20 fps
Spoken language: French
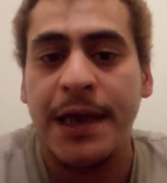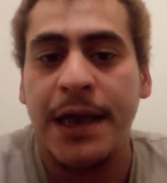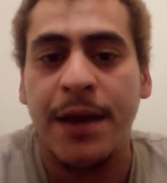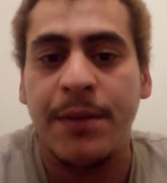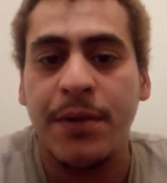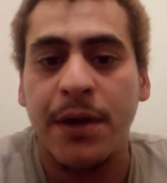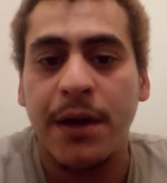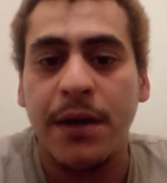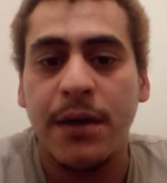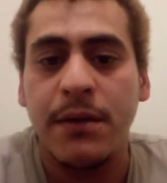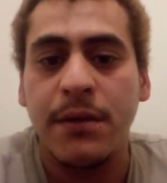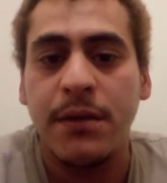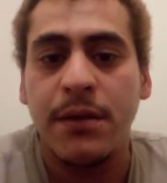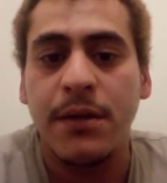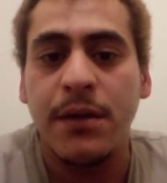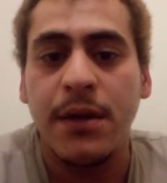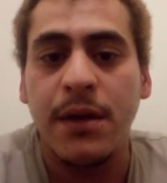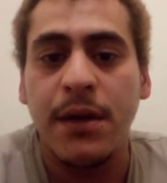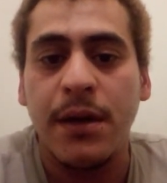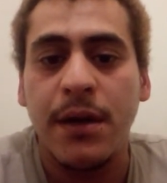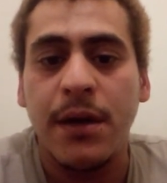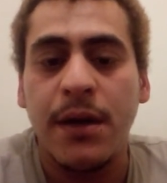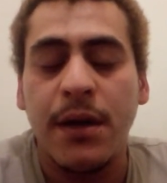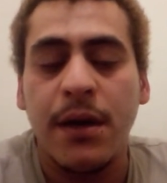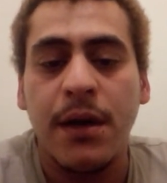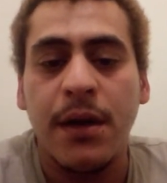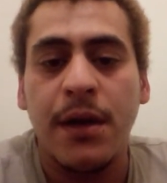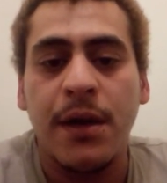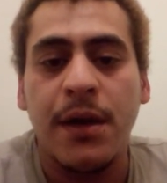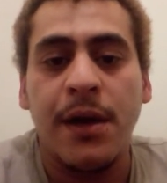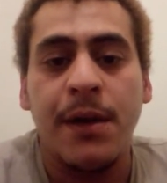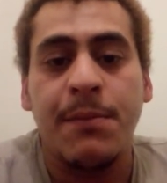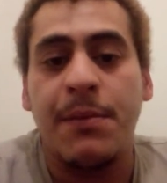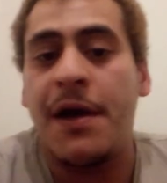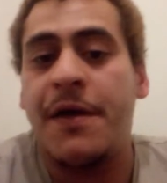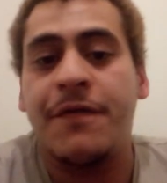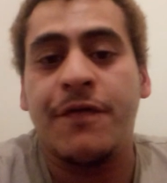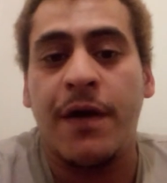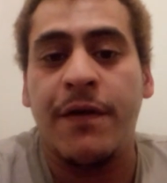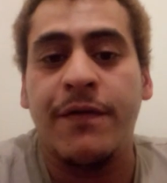Parfois, vous allez vouloir des
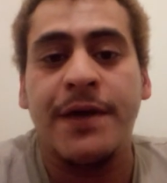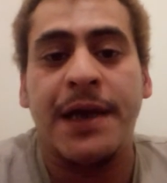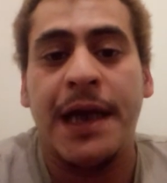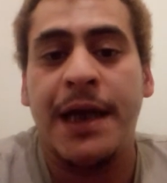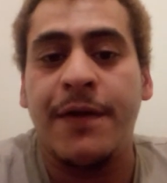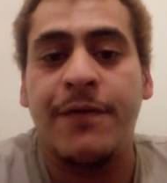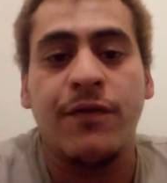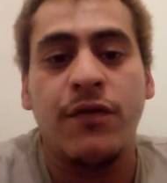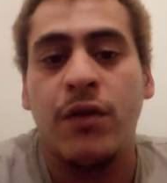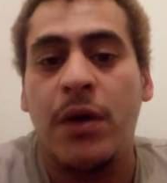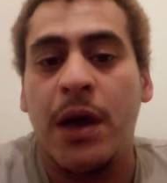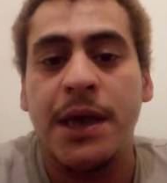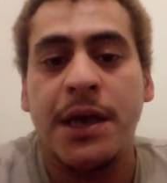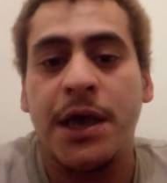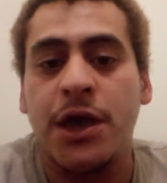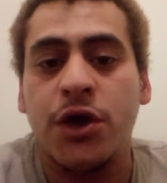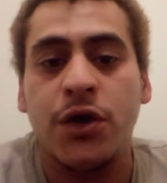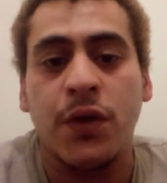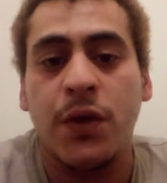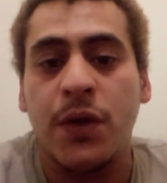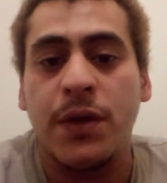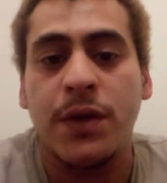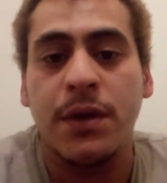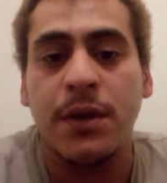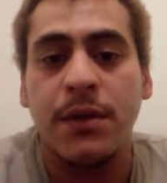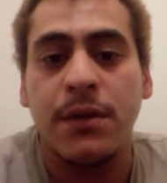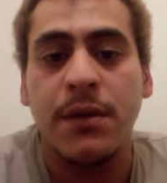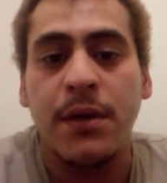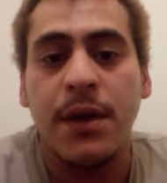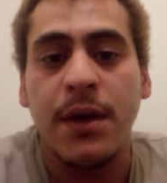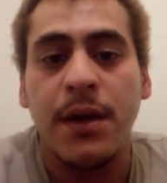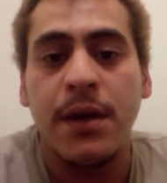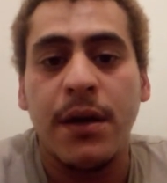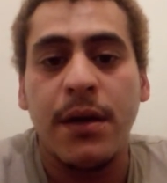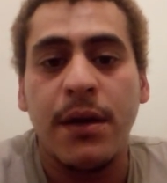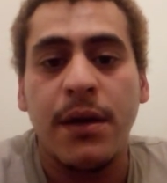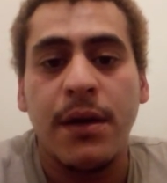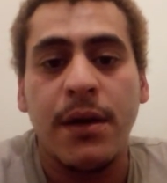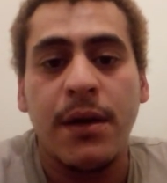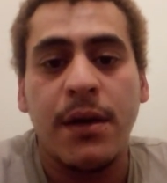choses, là-haut, ils
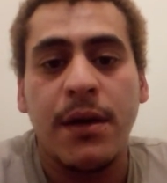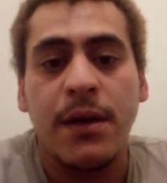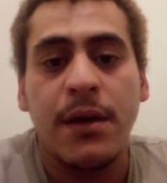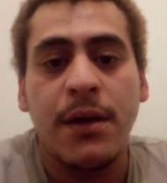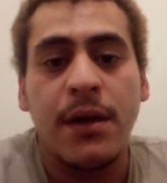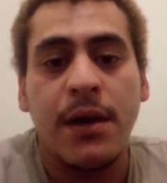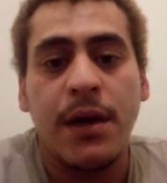voudront pas.